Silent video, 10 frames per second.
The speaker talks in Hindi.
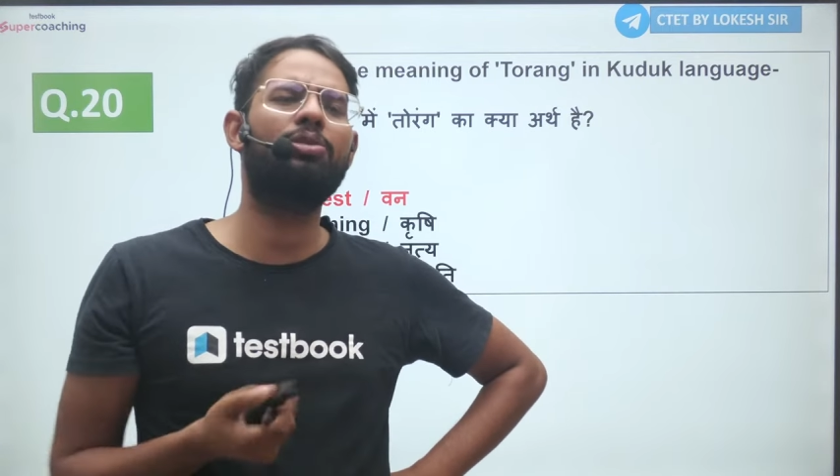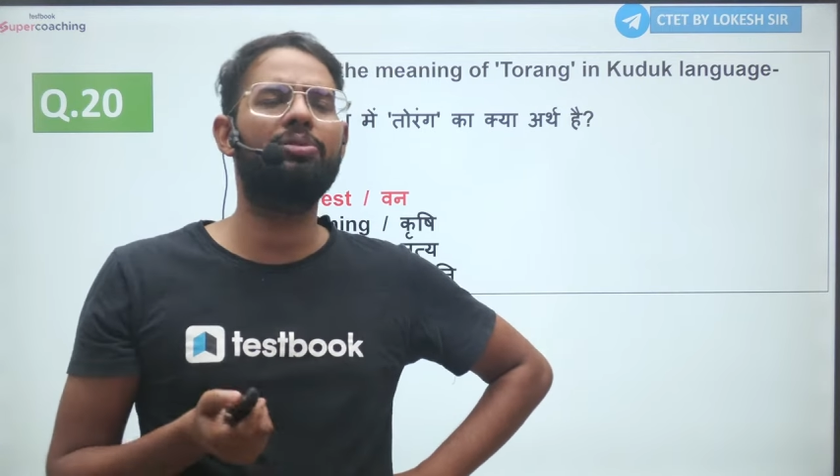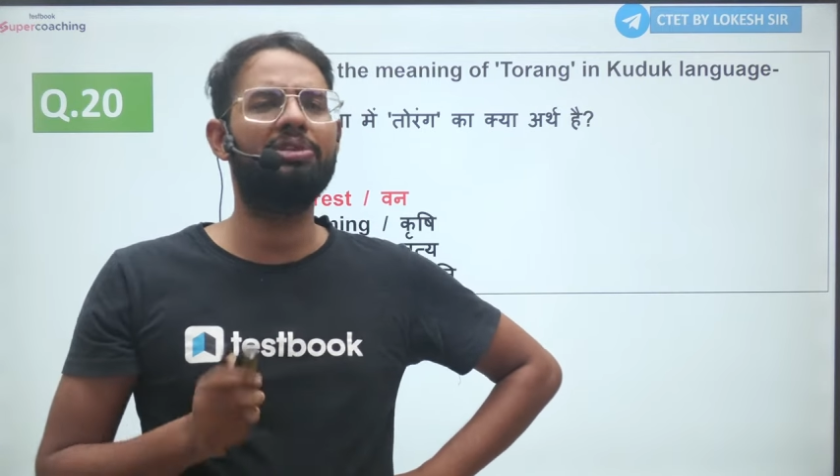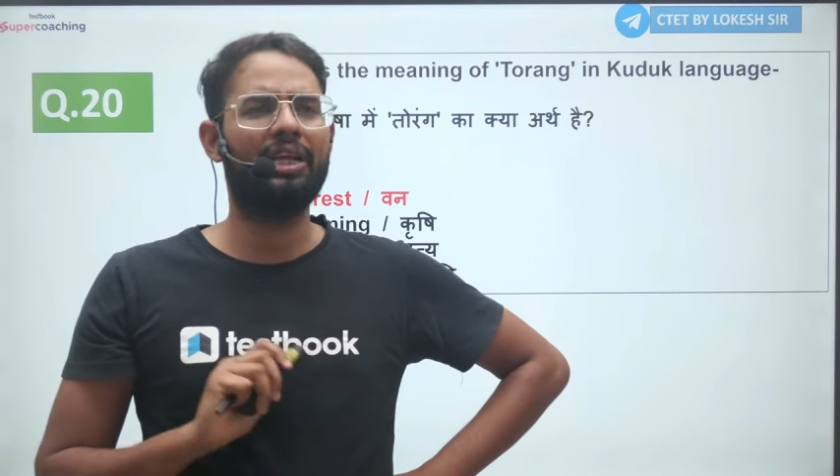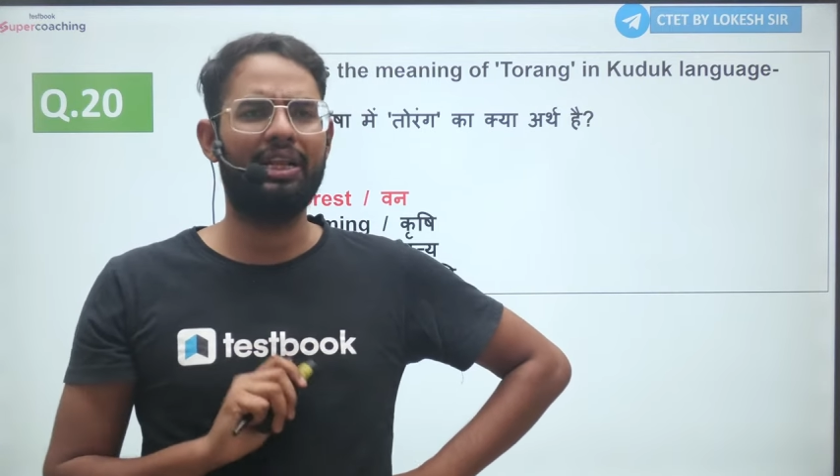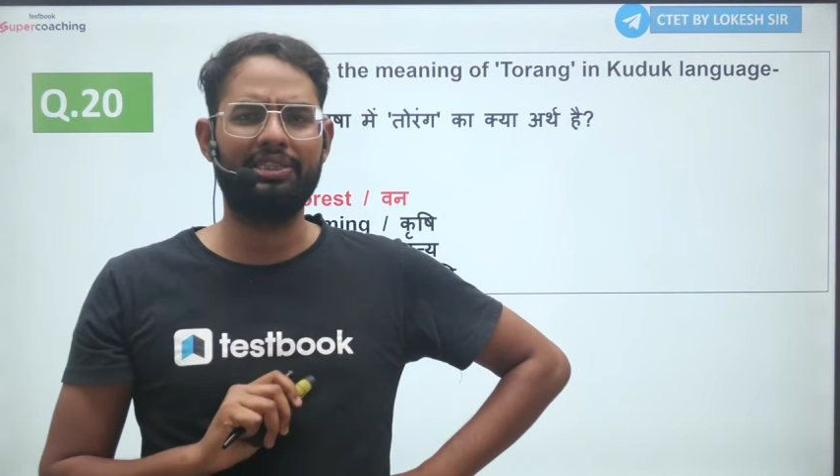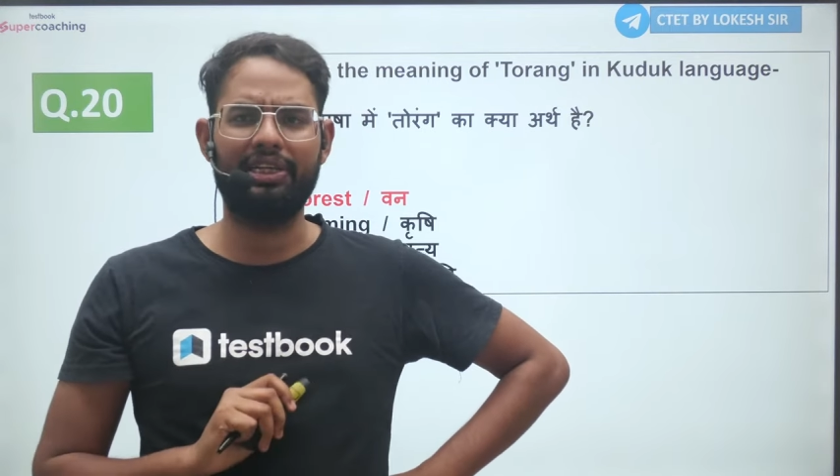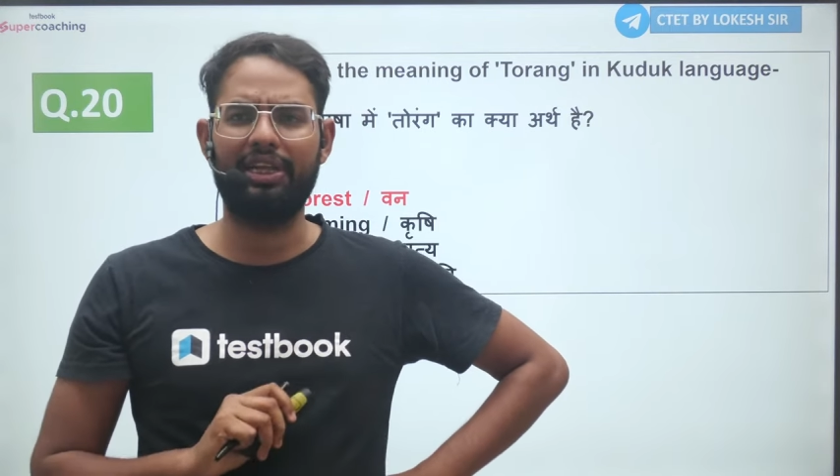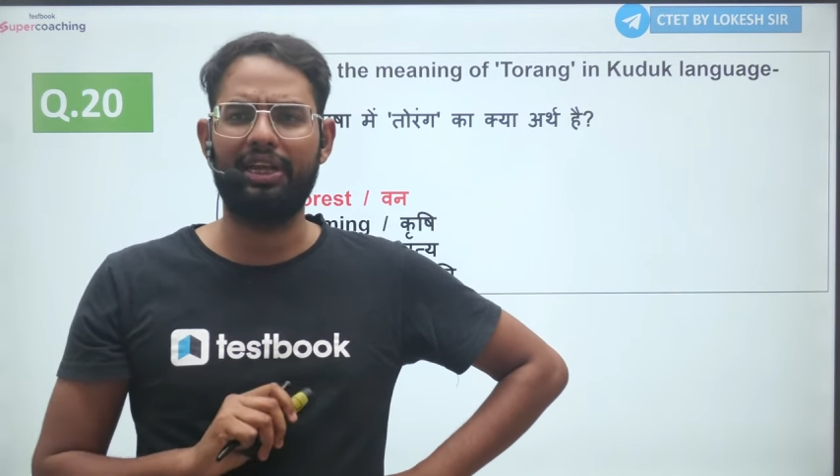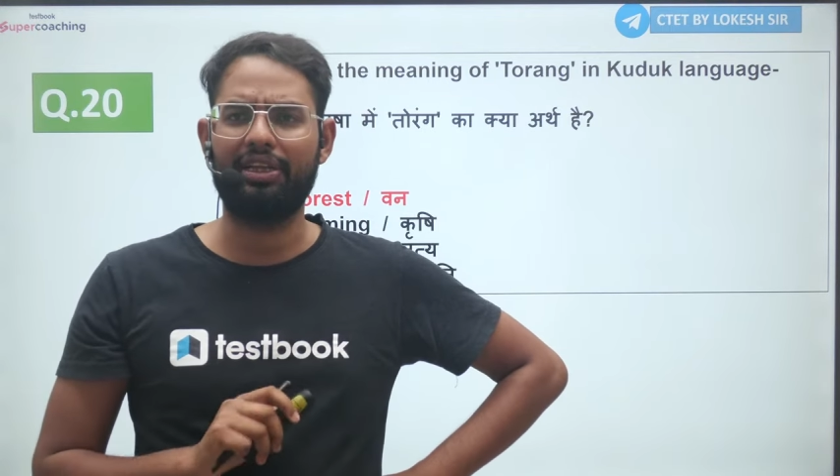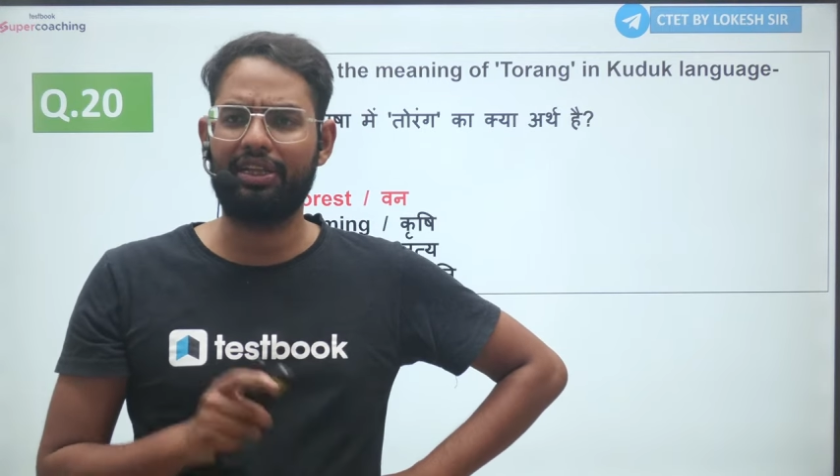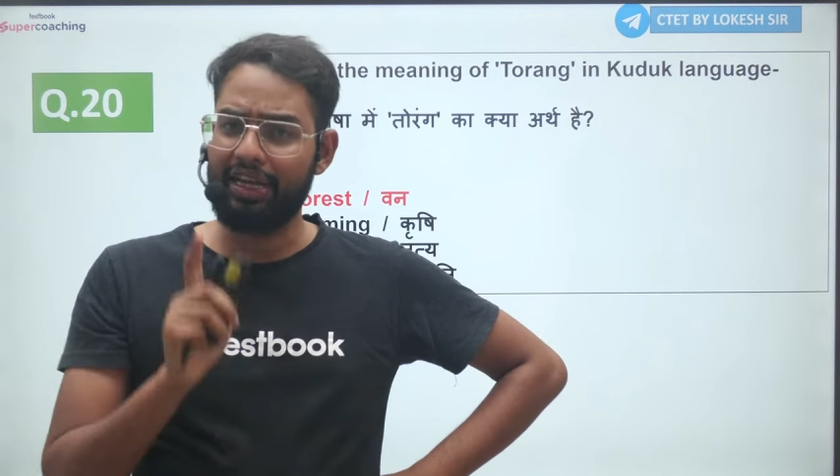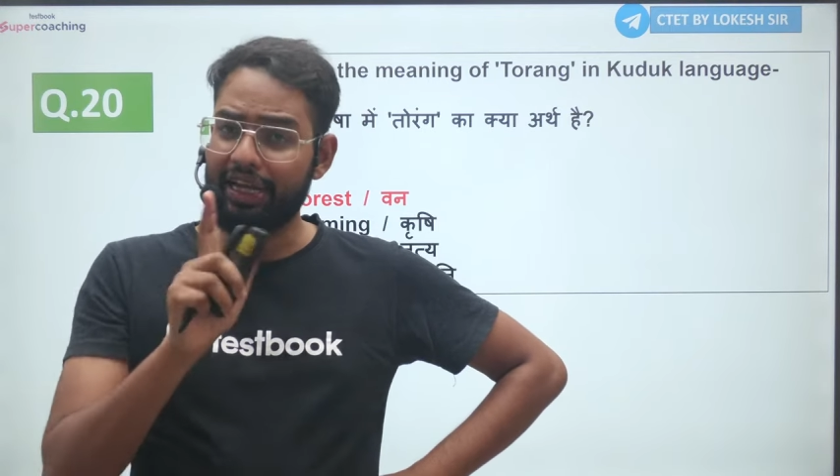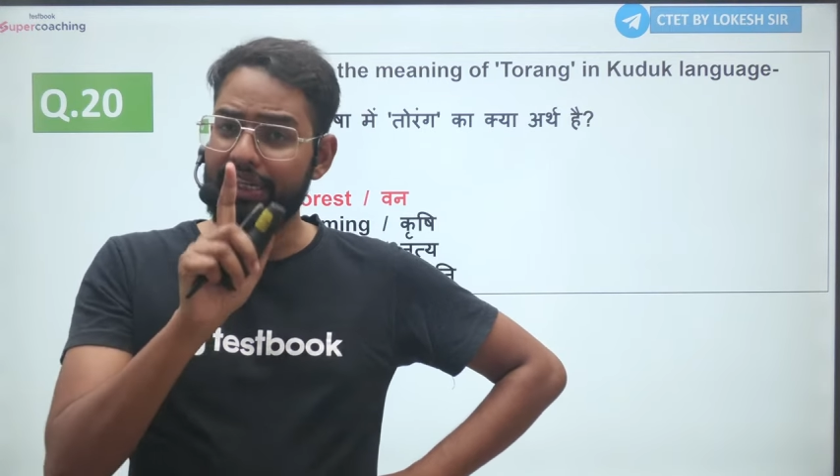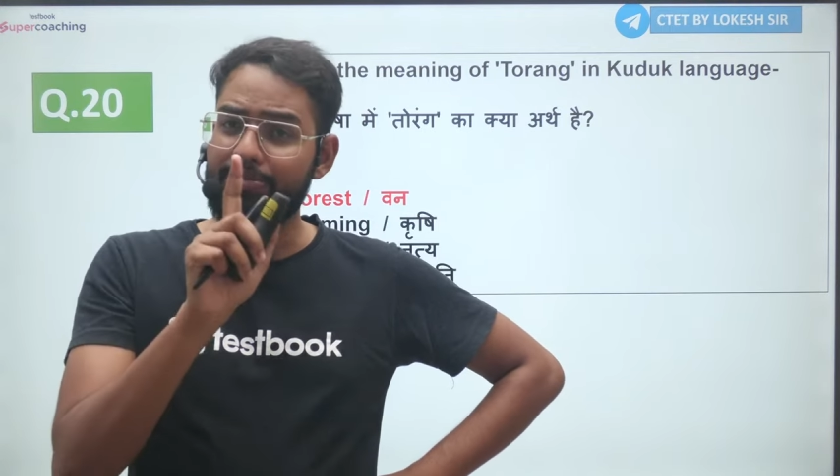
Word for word: मुझे भी चैलेंजिंग नहीं लगा था लेकिन इस